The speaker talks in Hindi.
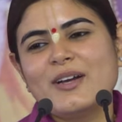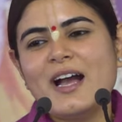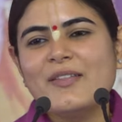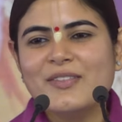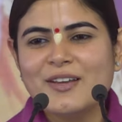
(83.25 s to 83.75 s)

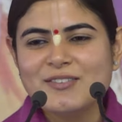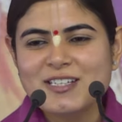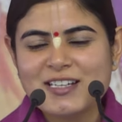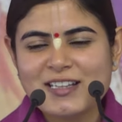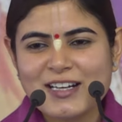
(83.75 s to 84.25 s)
ज्ञान देव
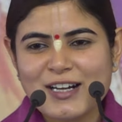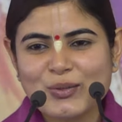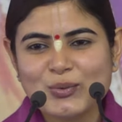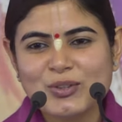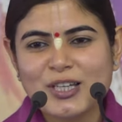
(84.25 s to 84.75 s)
जी ने देखा
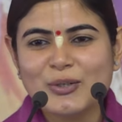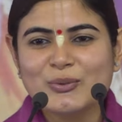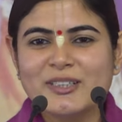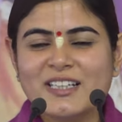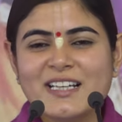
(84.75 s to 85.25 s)
कुत्ता
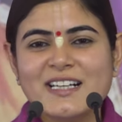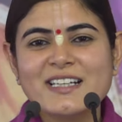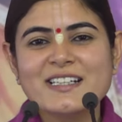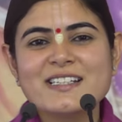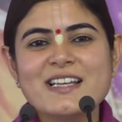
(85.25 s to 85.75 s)
रोटी
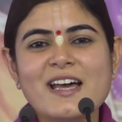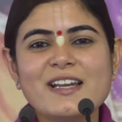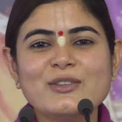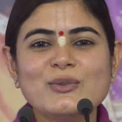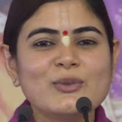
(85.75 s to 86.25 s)
लेकर के जा
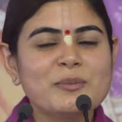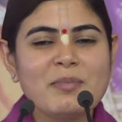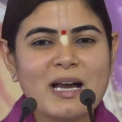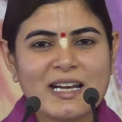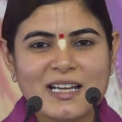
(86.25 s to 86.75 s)
रहा तो उन्होंने
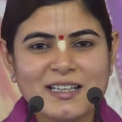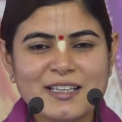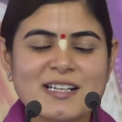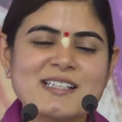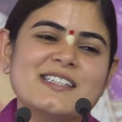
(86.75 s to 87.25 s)
मारा
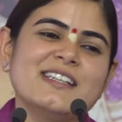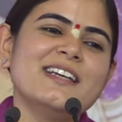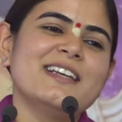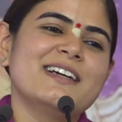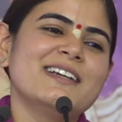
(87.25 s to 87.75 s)
नहीं
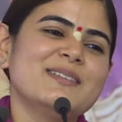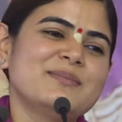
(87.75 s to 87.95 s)
हंसने लगे